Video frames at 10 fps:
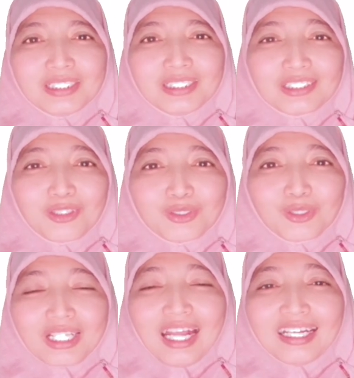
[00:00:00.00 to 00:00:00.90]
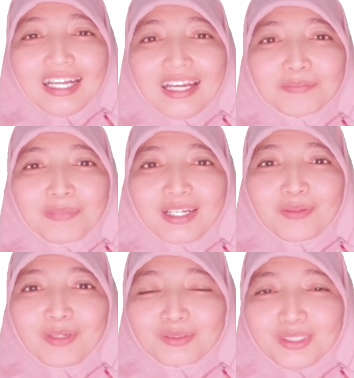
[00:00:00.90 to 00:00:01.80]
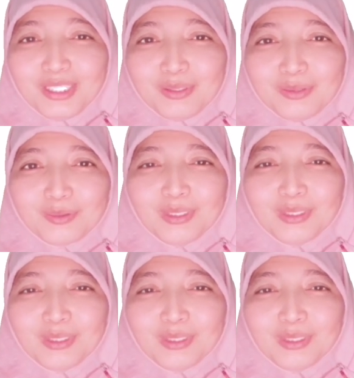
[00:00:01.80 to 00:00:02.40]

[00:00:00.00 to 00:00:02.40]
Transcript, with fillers: bercocok tanam pada waktu itu.